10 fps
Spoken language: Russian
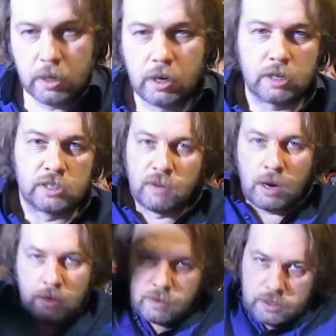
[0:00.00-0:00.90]

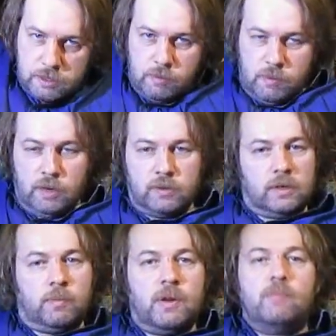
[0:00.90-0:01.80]
разваливается. Их
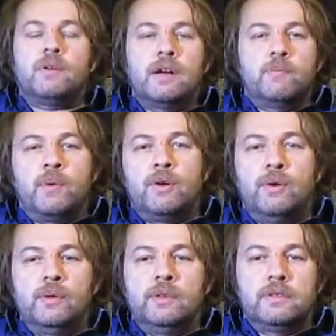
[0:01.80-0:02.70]
всех перебирать
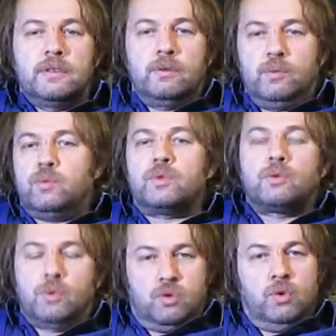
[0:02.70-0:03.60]
приходится. Ну,
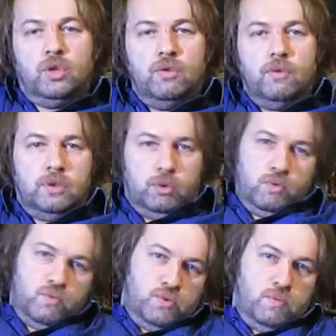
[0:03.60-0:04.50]
зато дешево, зато
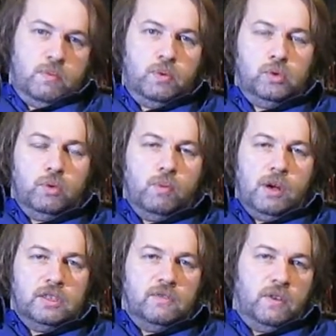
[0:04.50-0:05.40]
будет мне 500
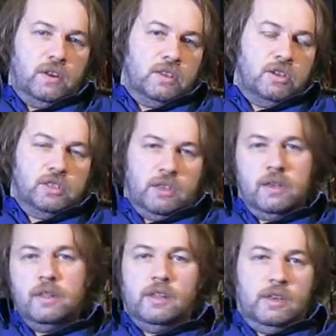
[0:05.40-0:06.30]
баксов или 300.
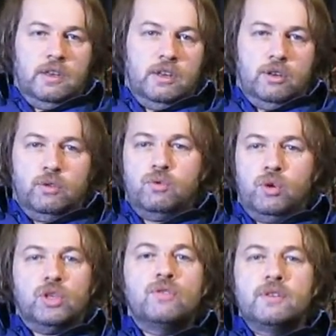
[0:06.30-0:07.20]
Ну,
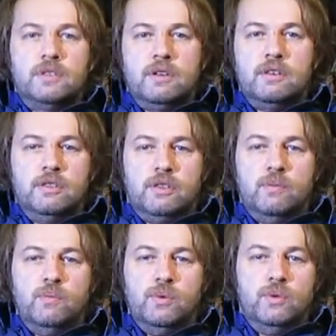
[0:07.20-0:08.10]
дешево и сердито
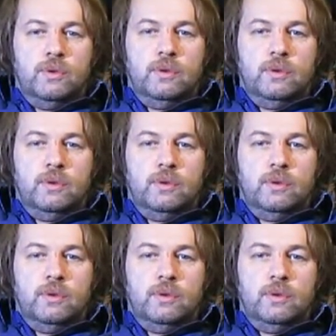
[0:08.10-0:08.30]
будет.